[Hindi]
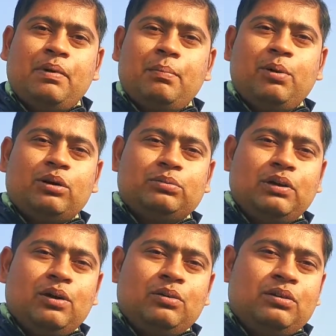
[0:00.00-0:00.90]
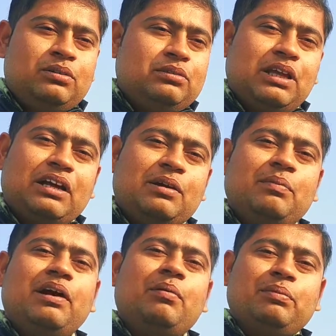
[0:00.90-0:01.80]
मैं ब्लॉग्स बनाऊँ ताकि
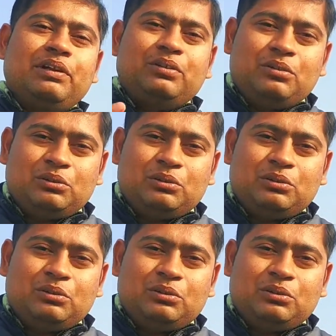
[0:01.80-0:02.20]
मैं अपने